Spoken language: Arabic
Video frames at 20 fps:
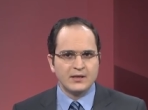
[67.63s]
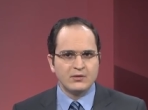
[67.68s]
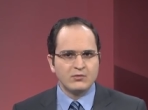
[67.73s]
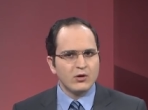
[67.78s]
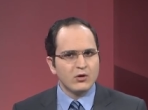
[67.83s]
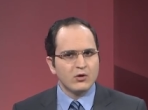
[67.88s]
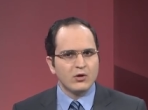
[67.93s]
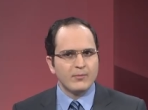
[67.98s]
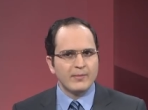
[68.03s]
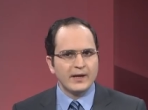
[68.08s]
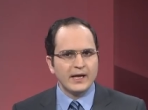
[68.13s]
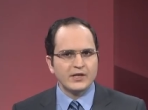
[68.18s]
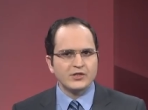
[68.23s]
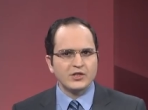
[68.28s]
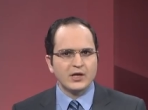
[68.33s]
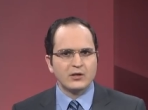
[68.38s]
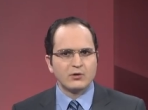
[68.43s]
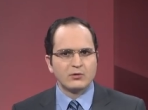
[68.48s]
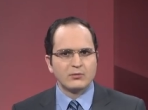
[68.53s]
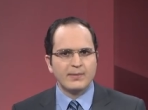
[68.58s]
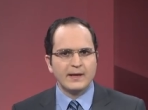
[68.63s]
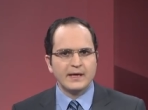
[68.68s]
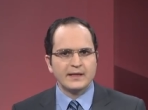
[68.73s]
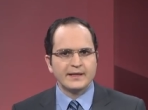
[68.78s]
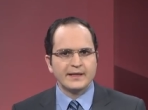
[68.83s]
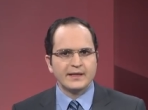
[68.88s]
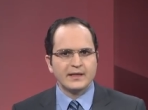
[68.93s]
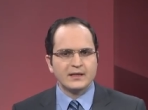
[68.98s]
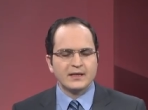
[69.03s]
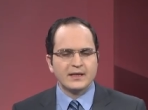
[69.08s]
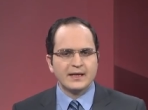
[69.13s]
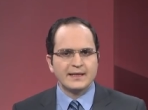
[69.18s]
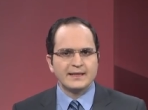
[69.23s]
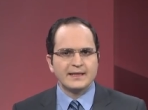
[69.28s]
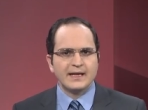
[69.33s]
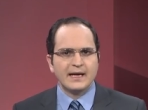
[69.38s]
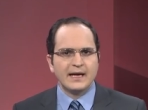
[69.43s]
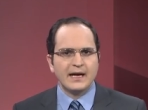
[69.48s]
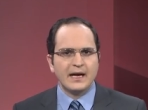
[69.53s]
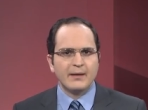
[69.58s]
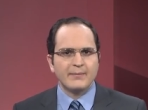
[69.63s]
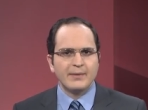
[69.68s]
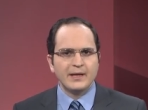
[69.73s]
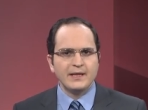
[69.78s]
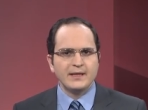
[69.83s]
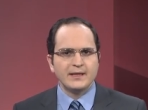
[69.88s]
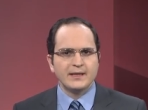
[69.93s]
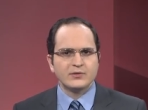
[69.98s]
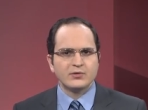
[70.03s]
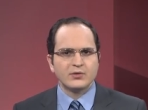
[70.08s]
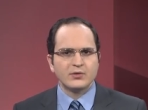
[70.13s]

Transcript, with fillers: وهو ما يجعل البعض يرى أنها عملية